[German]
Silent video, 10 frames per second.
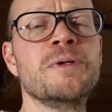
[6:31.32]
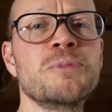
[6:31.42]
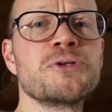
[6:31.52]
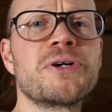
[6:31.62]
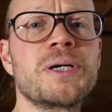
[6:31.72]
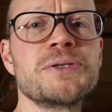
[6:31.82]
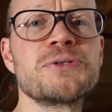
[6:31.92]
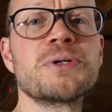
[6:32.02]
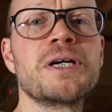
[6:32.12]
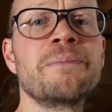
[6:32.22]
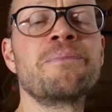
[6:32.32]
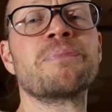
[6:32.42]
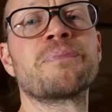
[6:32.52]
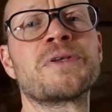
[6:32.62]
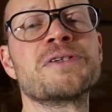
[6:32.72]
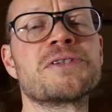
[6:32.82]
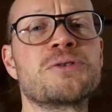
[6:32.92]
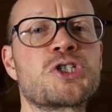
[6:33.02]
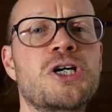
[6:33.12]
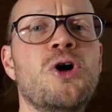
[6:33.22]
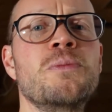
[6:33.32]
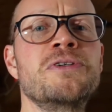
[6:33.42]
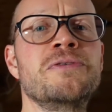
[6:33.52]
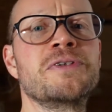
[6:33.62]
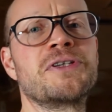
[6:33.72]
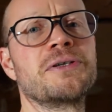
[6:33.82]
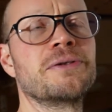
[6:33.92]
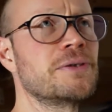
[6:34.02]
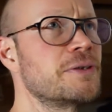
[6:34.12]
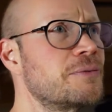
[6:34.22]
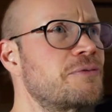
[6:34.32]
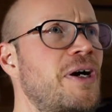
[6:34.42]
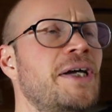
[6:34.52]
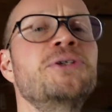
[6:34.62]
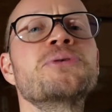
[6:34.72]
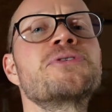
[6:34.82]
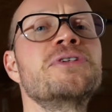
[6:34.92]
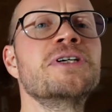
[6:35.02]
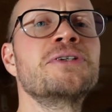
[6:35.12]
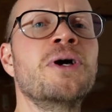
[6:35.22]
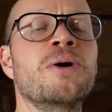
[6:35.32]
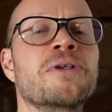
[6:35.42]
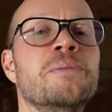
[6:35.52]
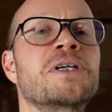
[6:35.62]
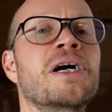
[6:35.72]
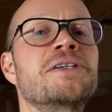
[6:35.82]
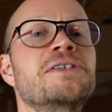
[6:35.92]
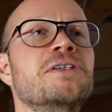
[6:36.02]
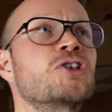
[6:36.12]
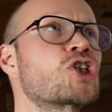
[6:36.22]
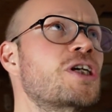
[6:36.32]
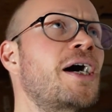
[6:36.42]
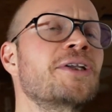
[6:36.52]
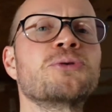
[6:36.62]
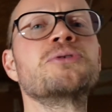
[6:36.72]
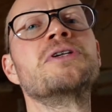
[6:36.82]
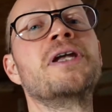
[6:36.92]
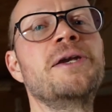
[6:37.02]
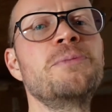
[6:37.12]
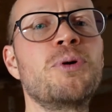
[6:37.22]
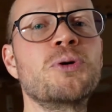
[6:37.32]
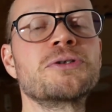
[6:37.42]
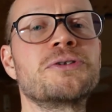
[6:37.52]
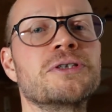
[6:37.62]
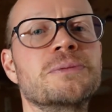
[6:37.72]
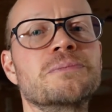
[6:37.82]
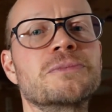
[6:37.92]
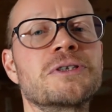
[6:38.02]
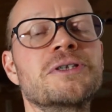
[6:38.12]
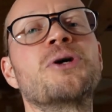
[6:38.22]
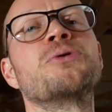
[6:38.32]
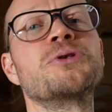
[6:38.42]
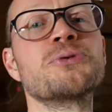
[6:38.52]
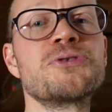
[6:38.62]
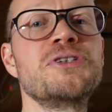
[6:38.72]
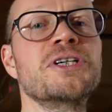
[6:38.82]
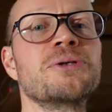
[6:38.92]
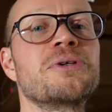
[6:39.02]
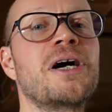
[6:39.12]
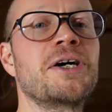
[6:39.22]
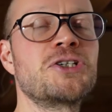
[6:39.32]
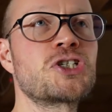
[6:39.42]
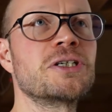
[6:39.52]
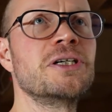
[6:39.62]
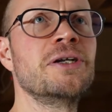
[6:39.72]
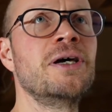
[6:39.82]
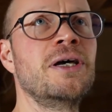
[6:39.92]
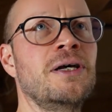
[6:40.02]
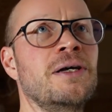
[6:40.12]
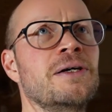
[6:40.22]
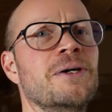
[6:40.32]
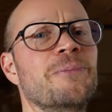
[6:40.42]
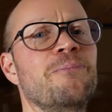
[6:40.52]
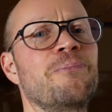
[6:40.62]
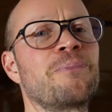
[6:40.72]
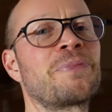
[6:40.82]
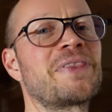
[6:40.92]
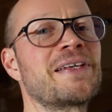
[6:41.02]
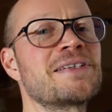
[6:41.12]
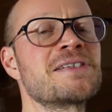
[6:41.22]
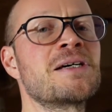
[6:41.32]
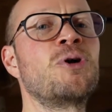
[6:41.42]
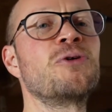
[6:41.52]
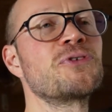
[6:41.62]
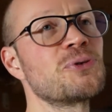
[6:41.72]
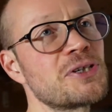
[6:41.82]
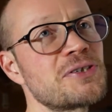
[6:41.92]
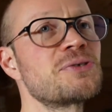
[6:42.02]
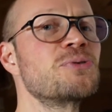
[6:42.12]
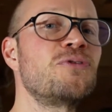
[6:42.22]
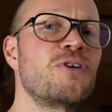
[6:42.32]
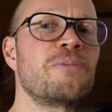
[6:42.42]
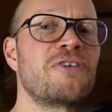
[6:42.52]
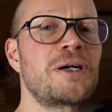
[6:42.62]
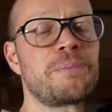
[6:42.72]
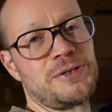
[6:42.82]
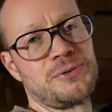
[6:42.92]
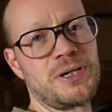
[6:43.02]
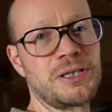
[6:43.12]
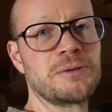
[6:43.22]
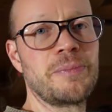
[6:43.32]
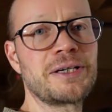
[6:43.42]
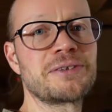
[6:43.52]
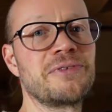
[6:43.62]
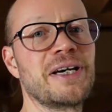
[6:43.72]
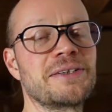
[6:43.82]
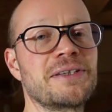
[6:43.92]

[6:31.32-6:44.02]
dem Imbus reinzugehen. Das ist eine Schraube, die wird dann äh, fein justiert. Damit kann ich den Start und den Endpunkt ähm, genau justieren und einstellen. Ähm, das ist aber oft so, dass es nur vom Fachpersonal gemacht werden